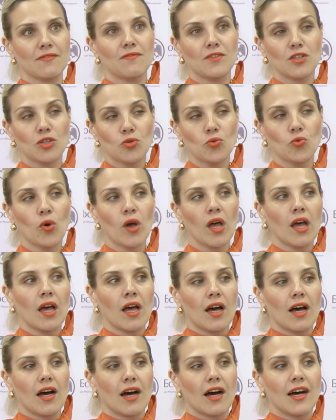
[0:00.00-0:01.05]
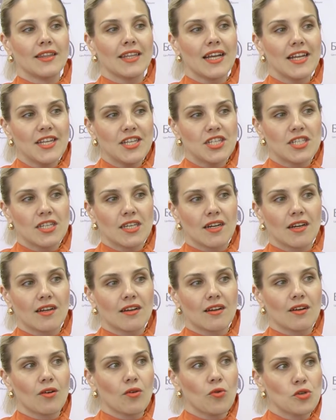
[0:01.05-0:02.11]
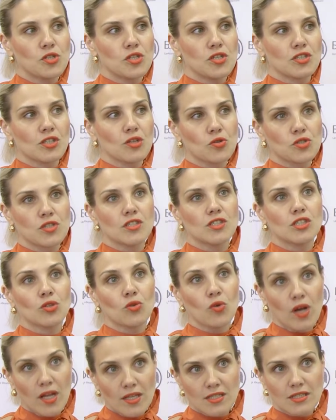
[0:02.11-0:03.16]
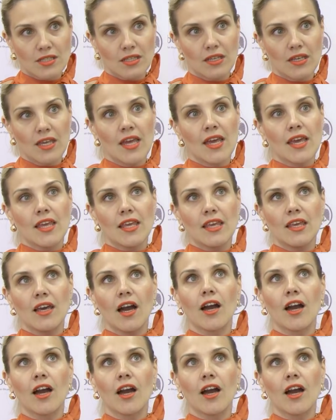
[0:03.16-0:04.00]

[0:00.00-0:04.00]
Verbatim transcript: Ввиду а, наличия очень сложной ситуации и